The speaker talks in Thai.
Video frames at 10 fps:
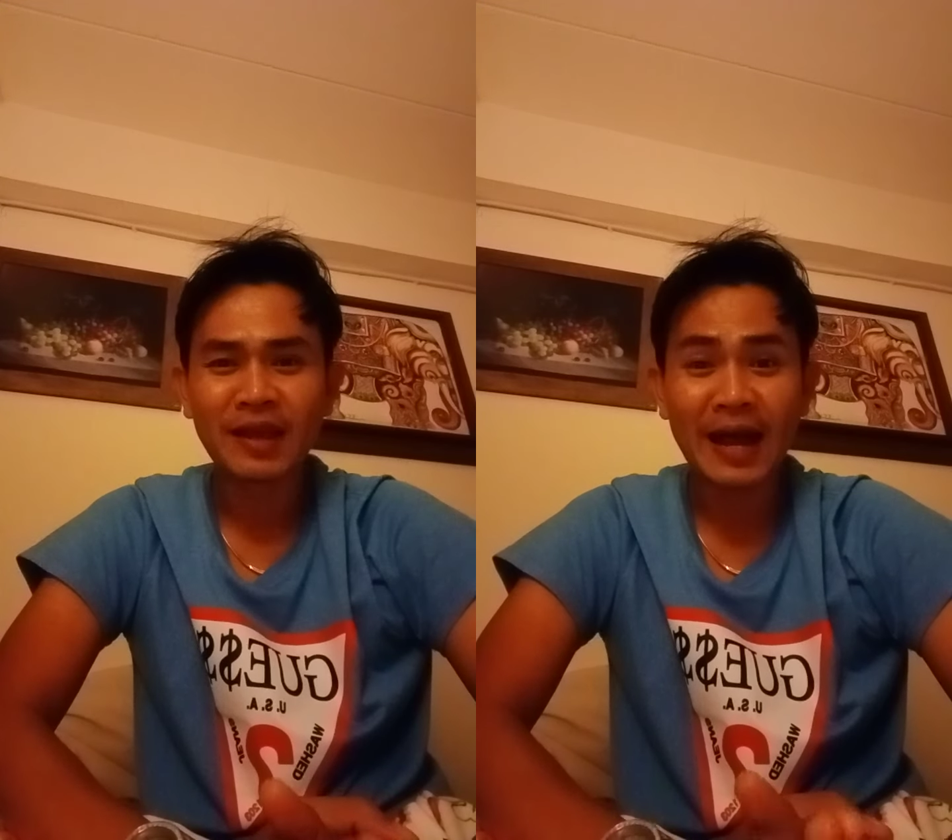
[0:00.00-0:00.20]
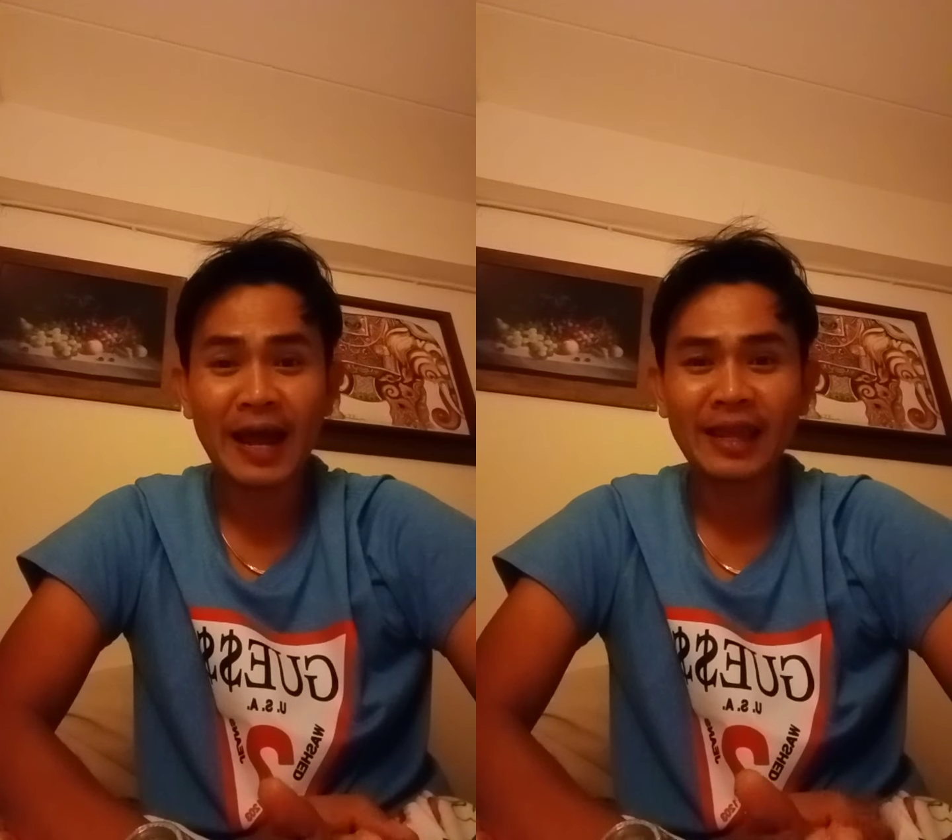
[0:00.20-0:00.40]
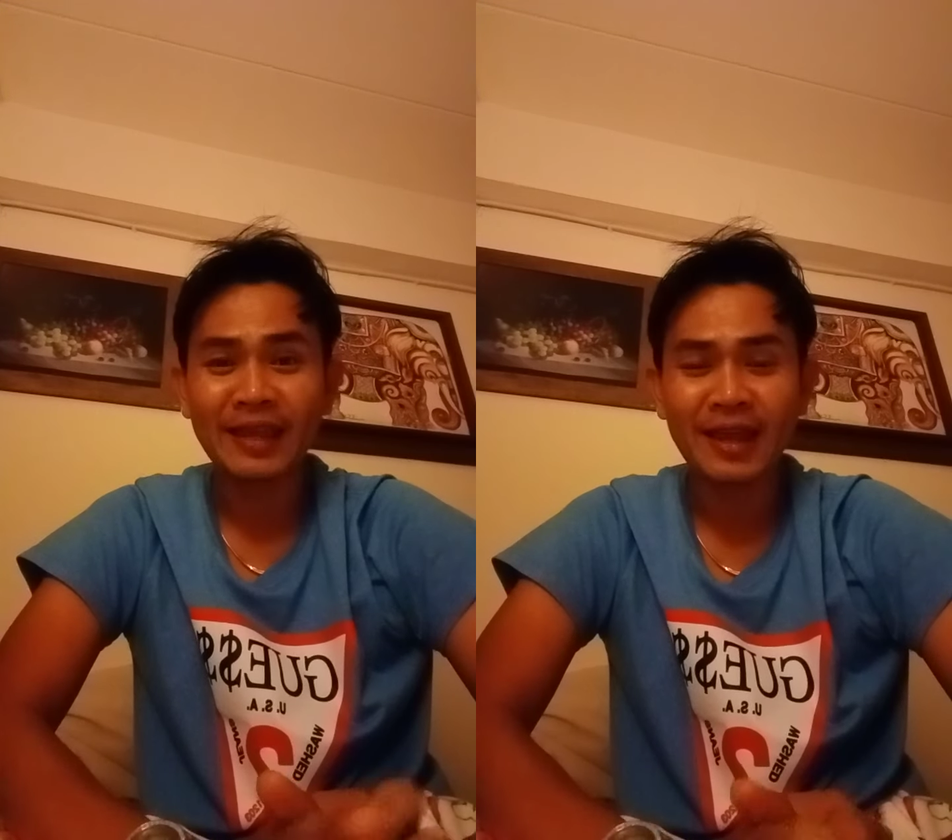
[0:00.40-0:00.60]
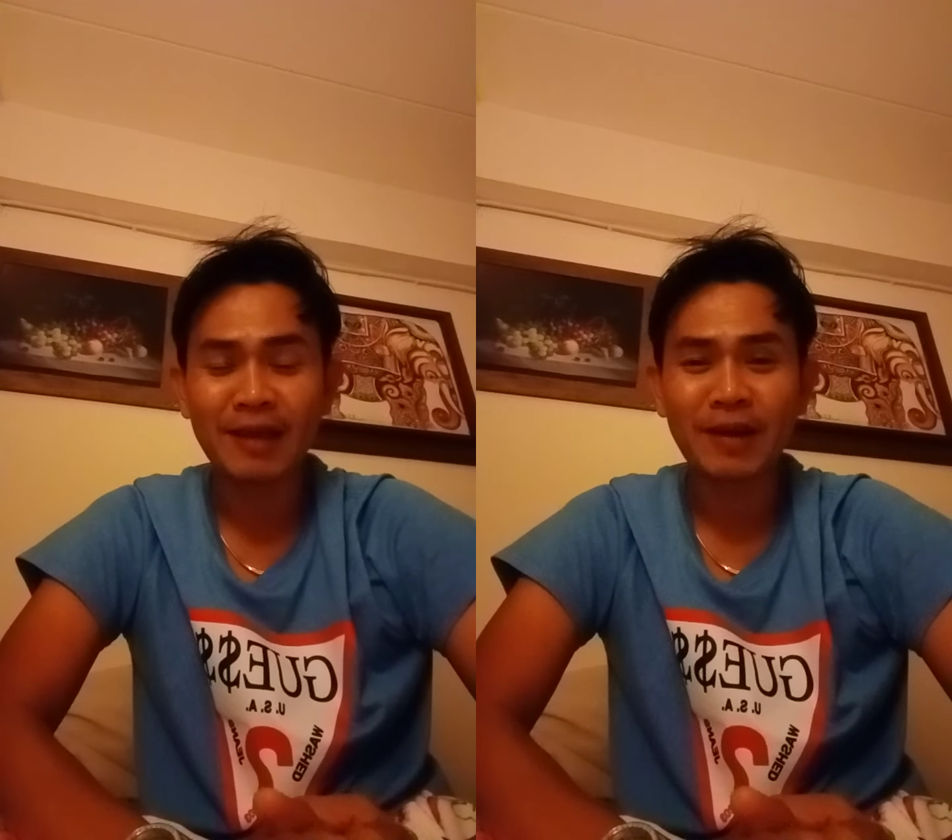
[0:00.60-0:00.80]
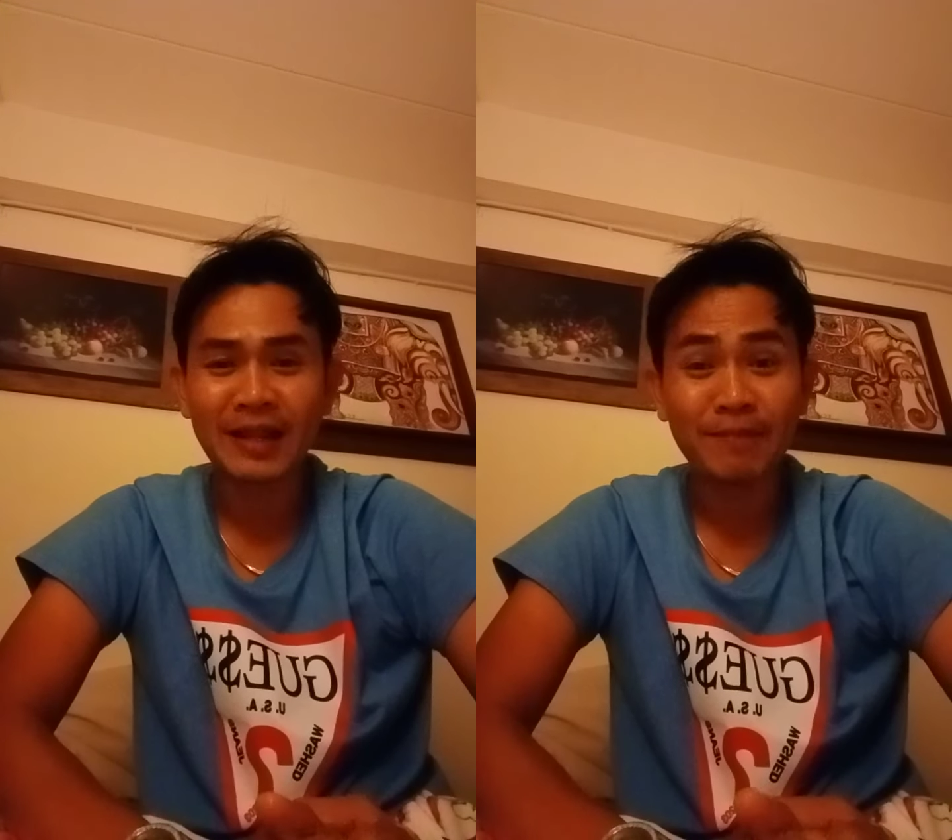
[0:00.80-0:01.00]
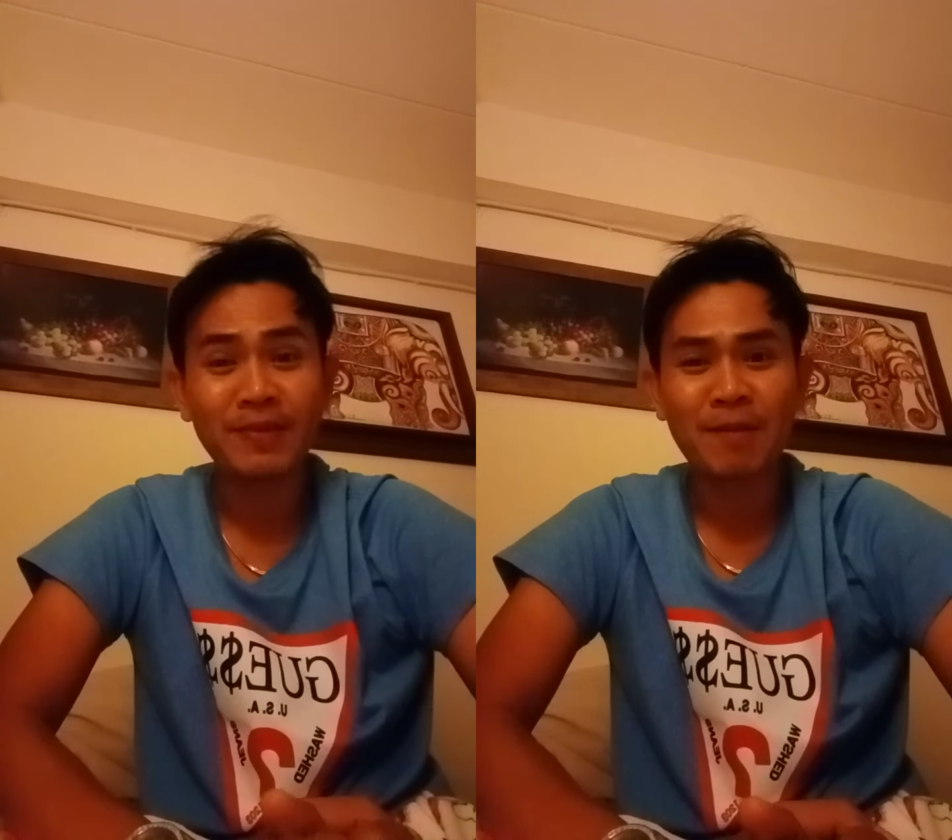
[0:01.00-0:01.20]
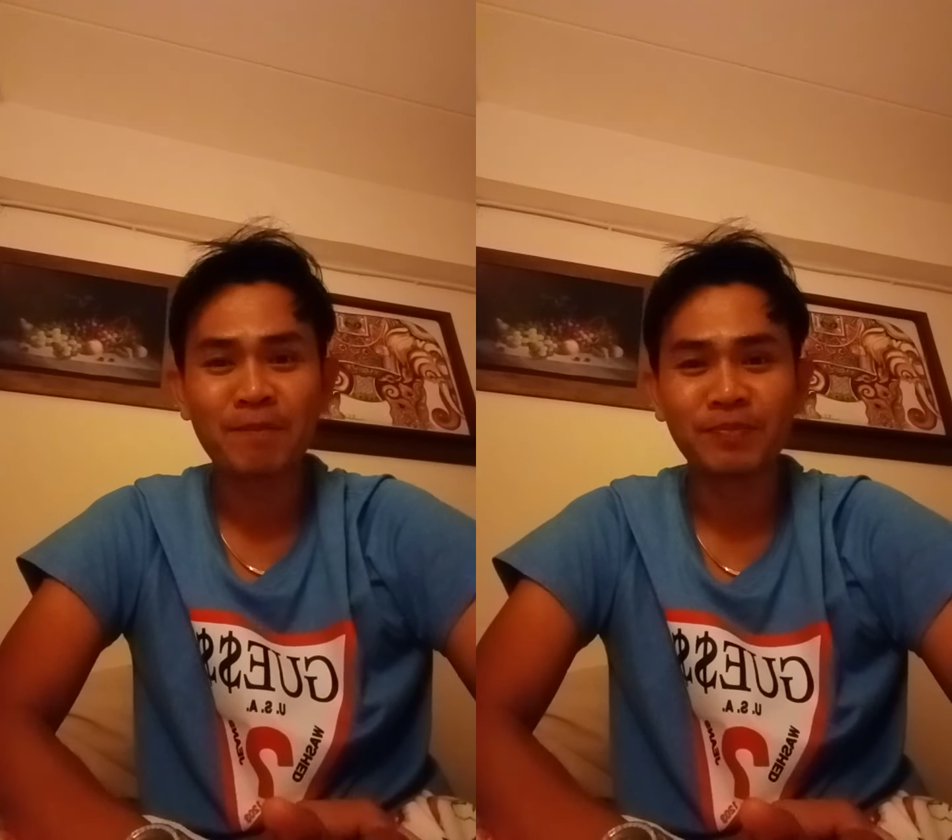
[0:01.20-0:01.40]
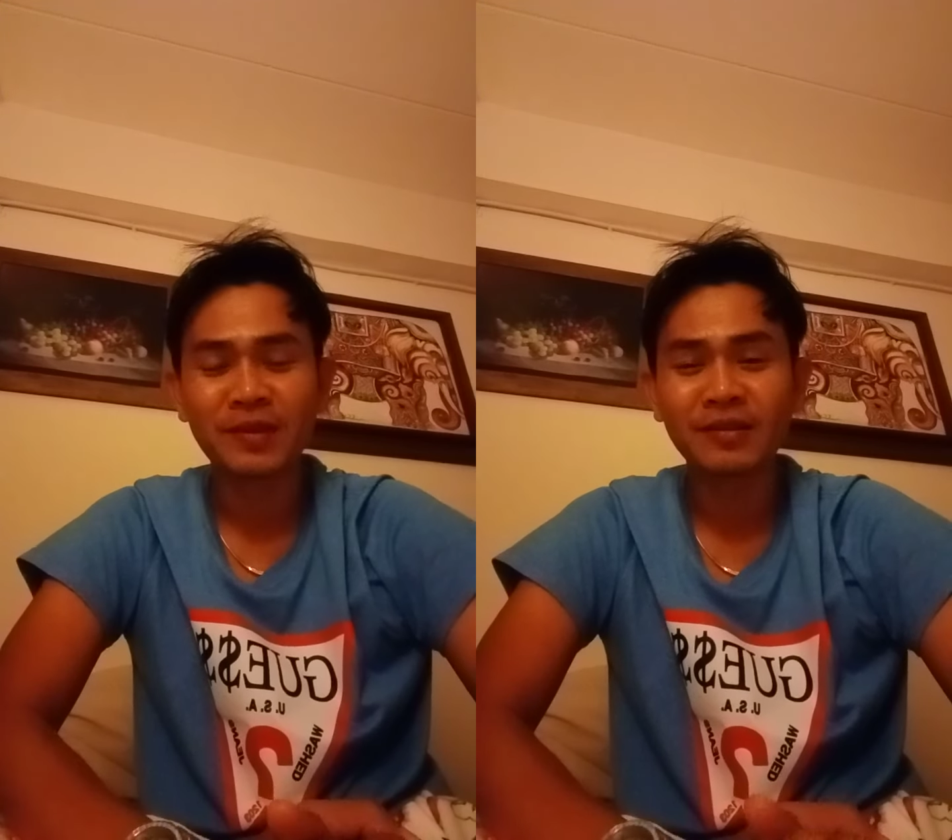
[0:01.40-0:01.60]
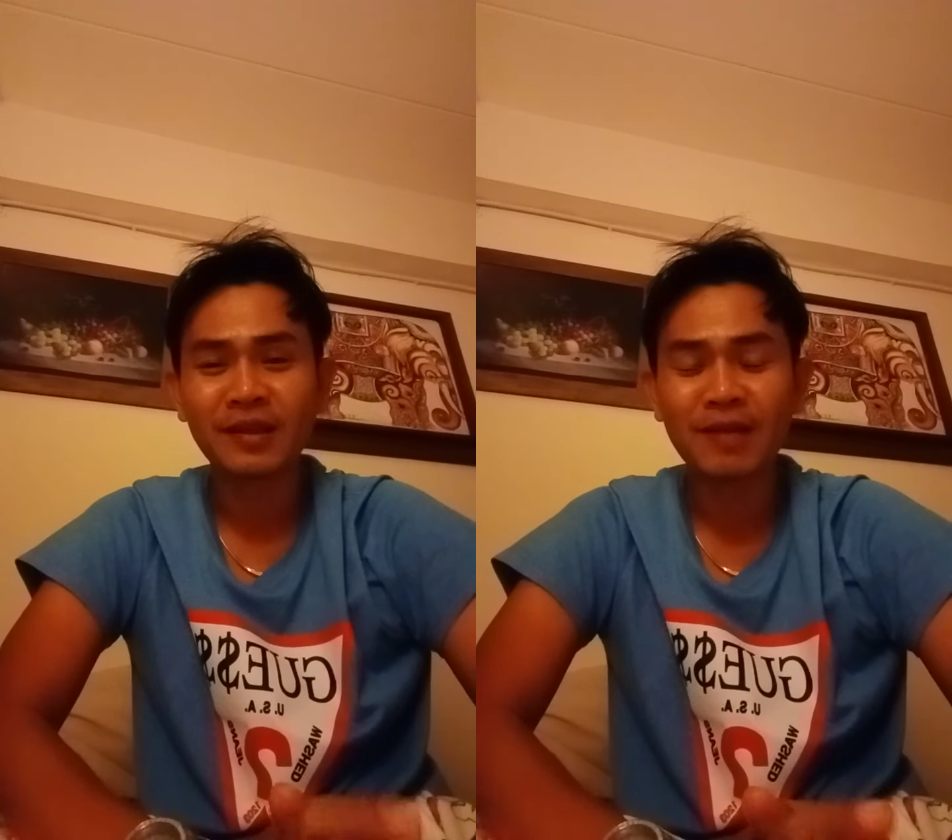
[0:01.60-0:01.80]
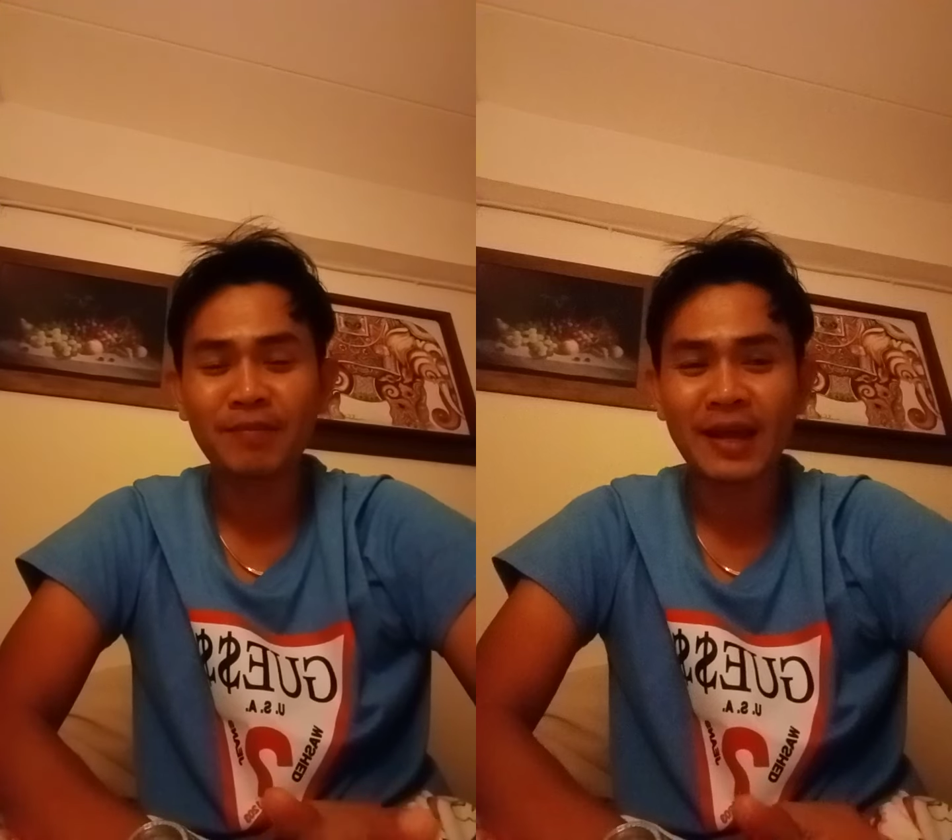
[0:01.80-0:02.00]
ขายให้กับร้านจำนำหนังสื
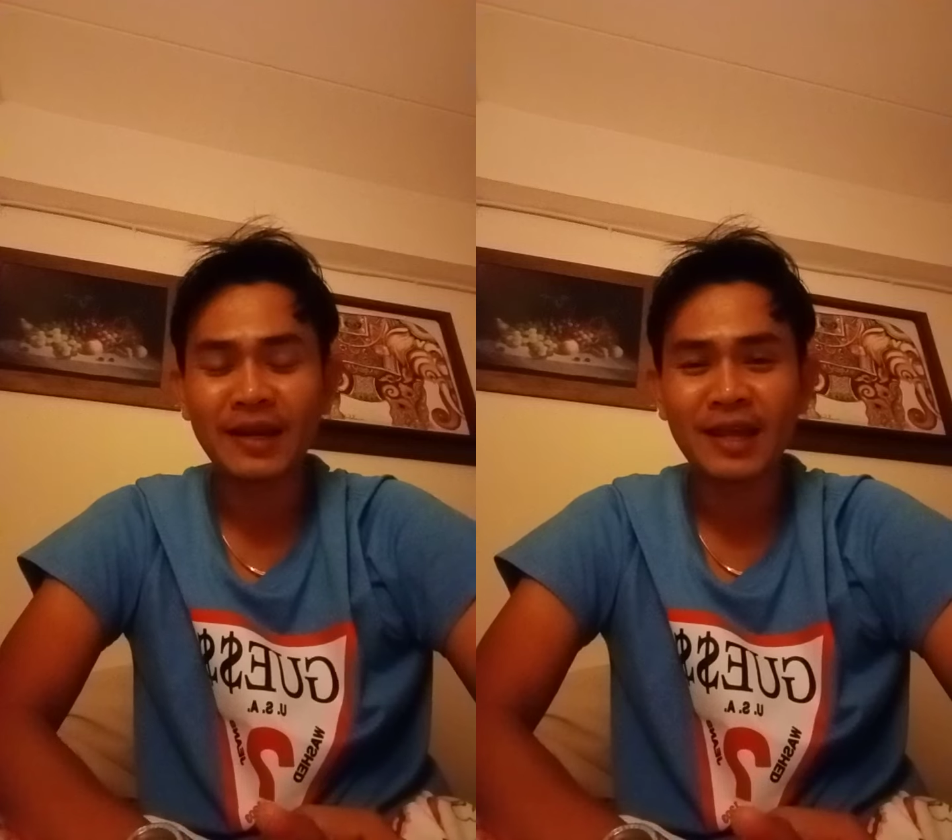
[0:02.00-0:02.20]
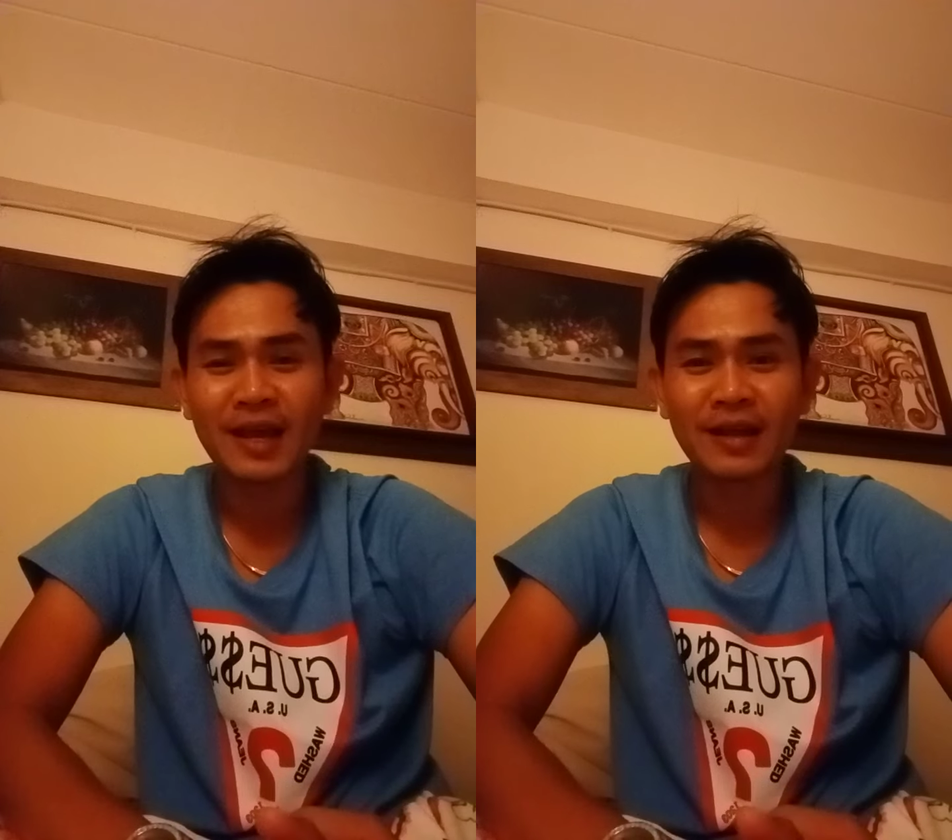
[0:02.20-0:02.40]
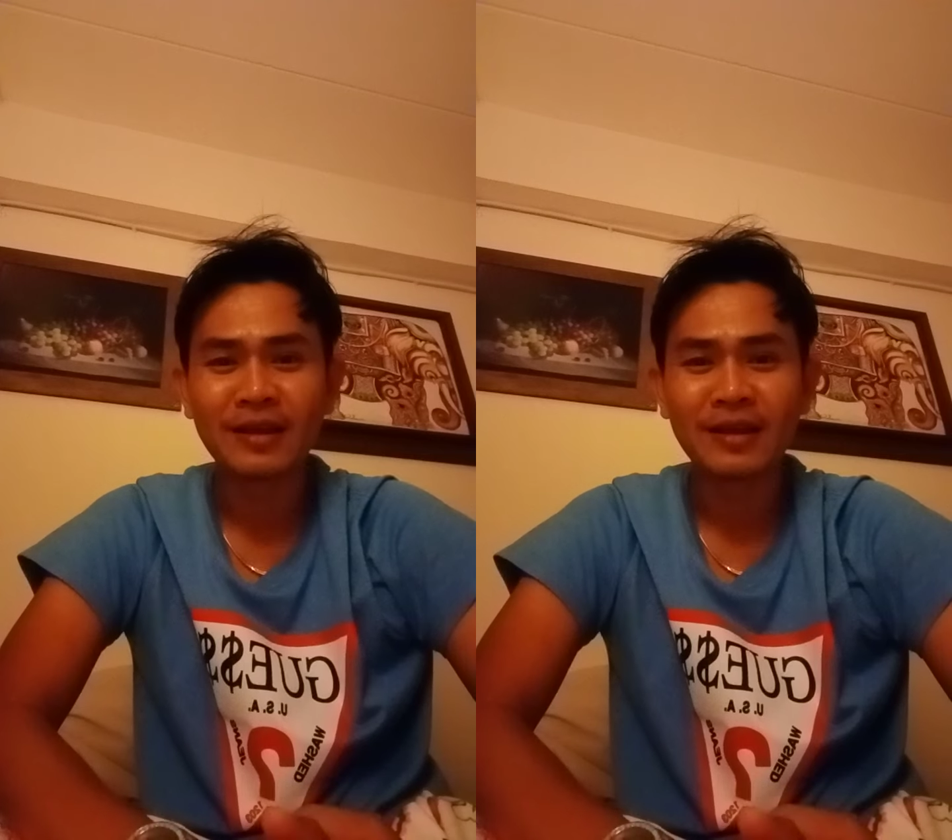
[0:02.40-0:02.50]
อเล่มนั้นเนี่ย